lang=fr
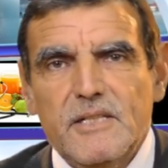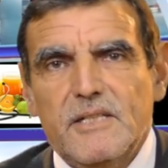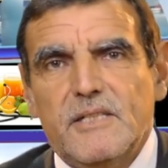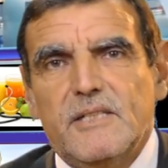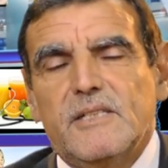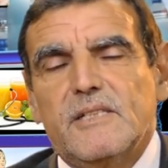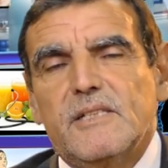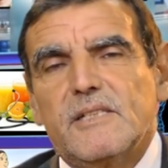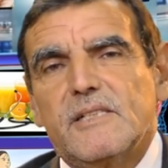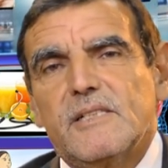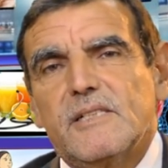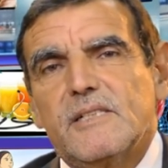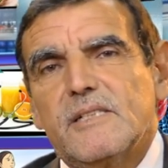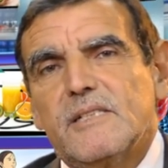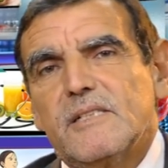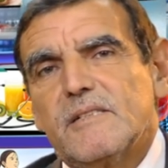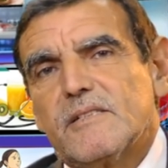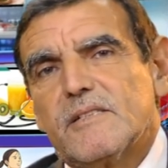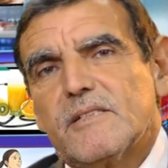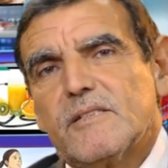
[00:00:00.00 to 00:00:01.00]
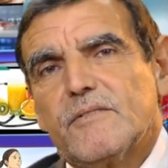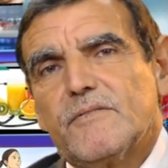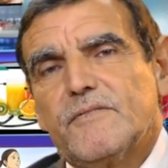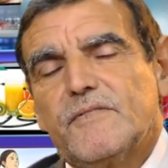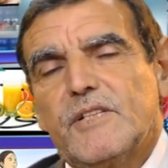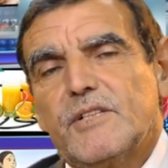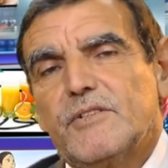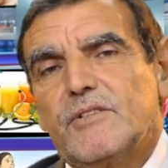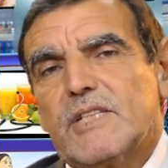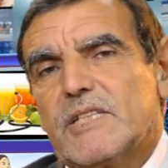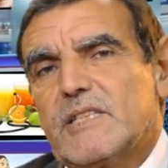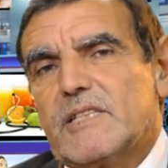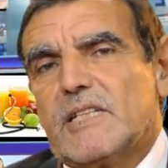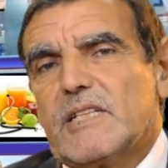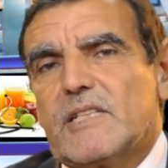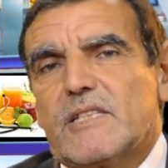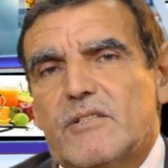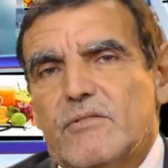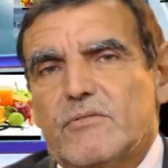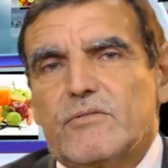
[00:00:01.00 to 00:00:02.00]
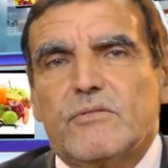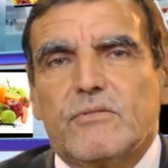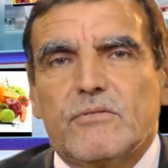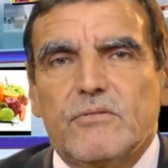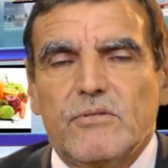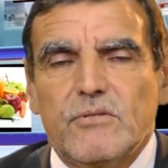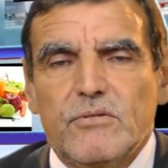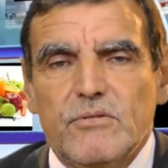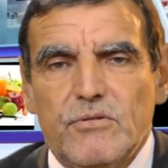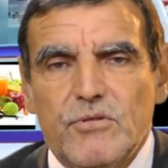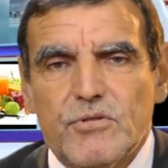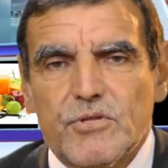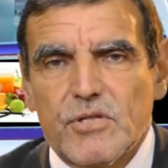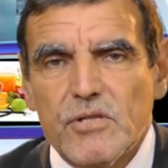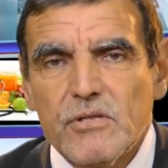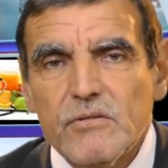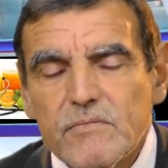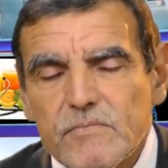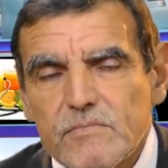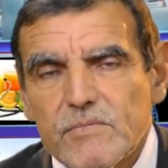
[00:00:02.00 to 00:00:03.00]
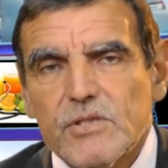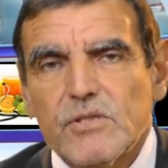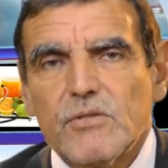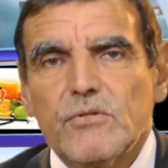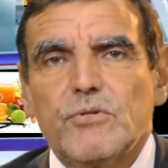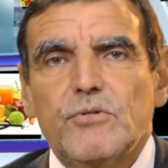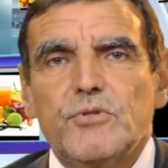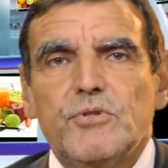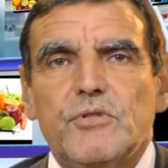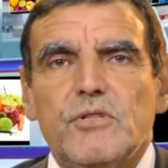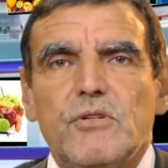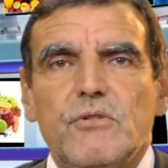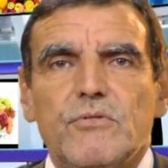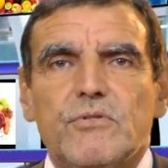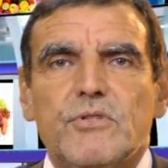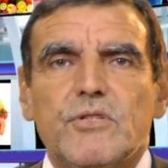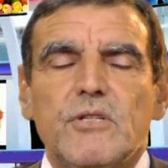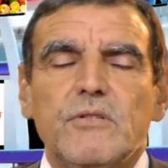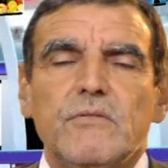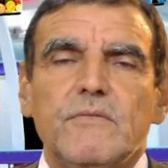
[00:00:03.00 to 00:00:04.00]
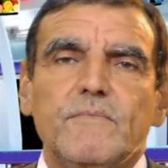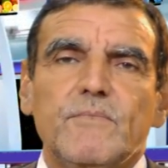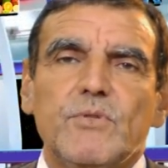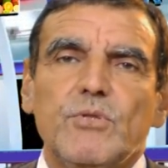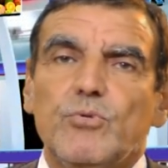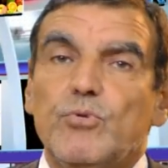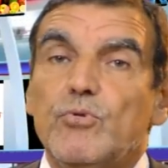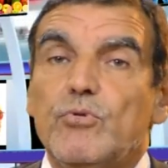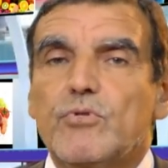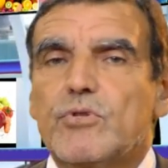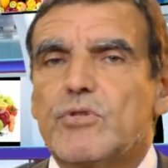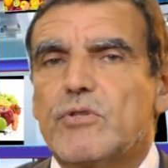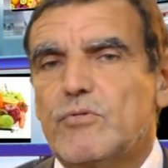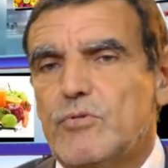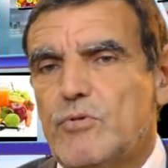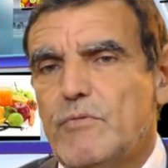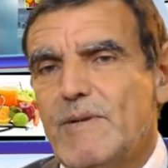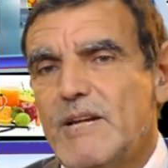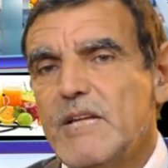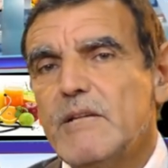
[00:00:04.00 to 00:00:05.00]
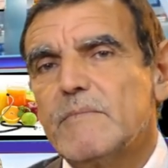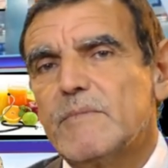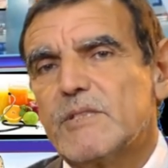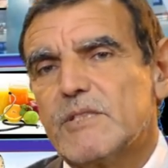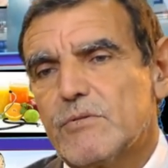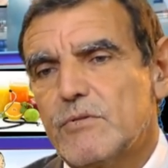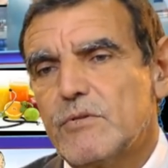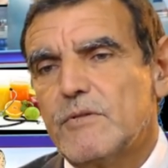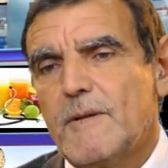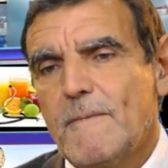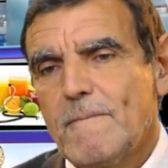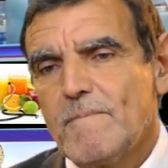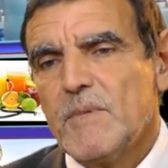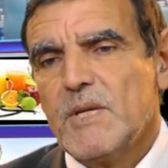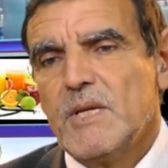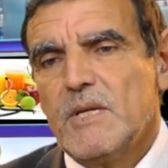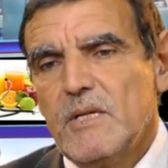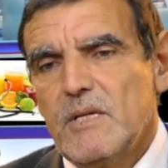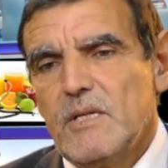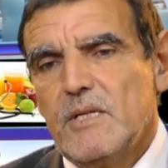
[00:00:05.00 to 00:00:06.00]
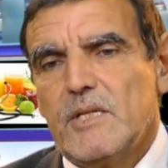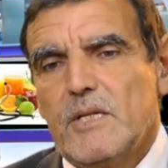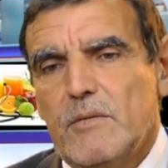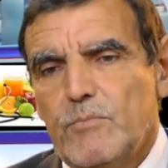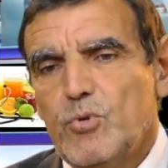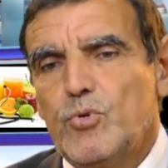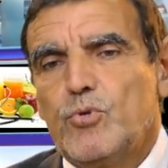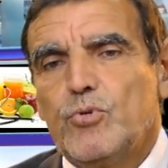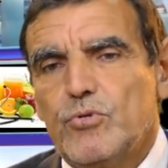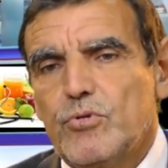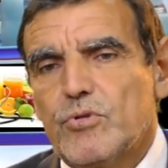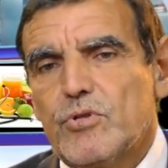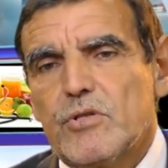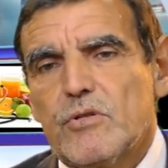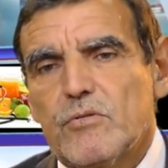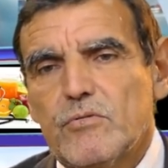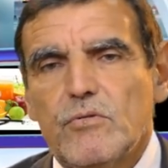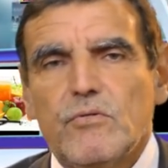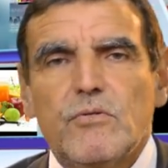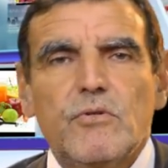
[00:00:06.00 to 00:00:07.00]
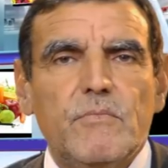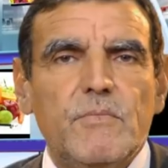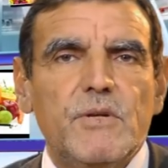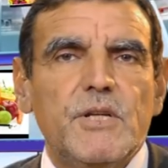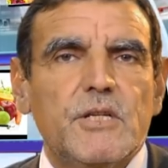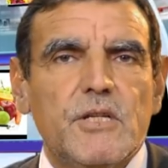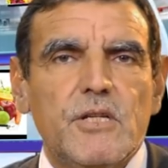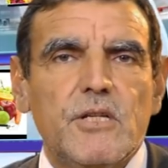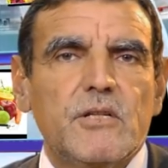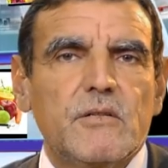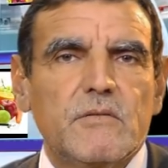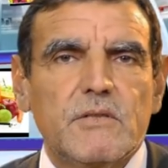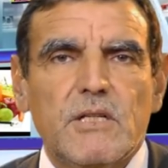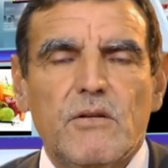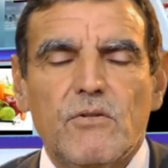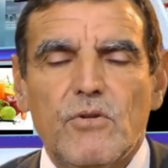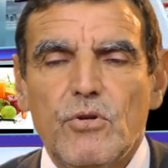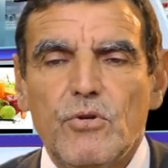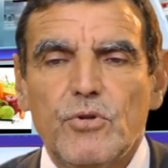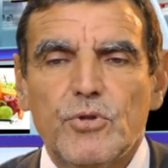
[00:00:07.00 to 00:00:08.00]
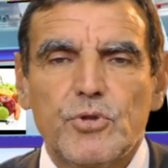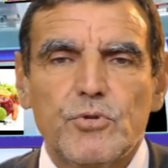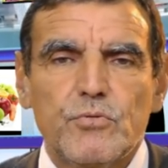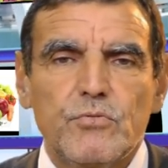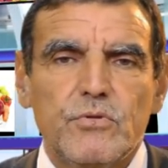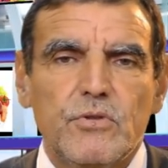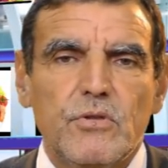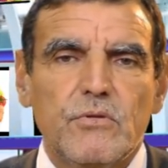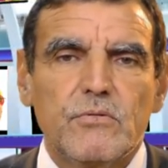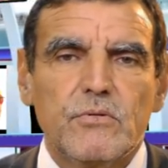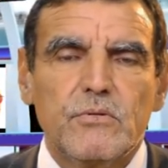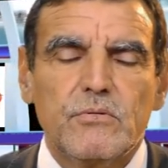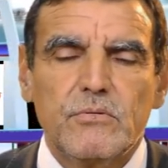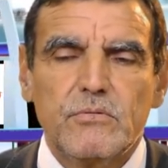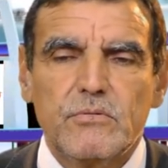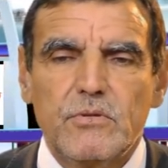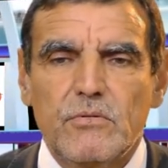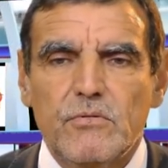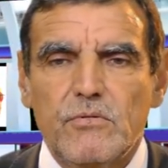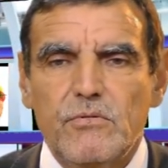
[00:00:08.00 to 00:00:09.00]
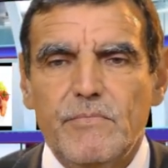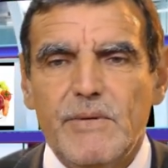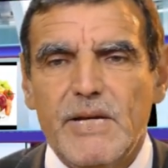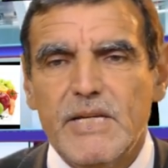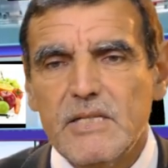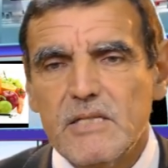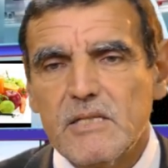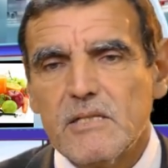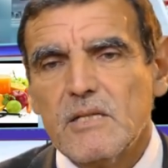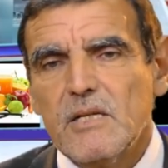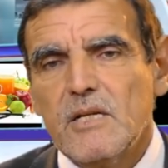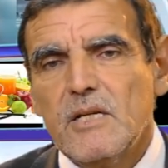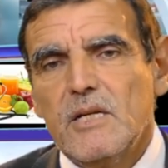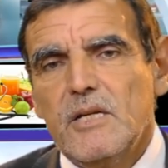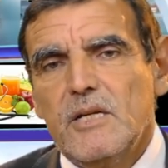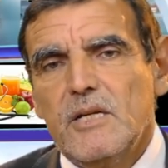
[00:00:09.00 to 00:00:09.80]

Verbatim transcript: euh, sans faire une extraction donc, du sang, sans rejeter le sang, surtout le sang de blé, parce qu'il y a beaucoup de sang dans le blé qui est dans l'orge ou dans le maïs.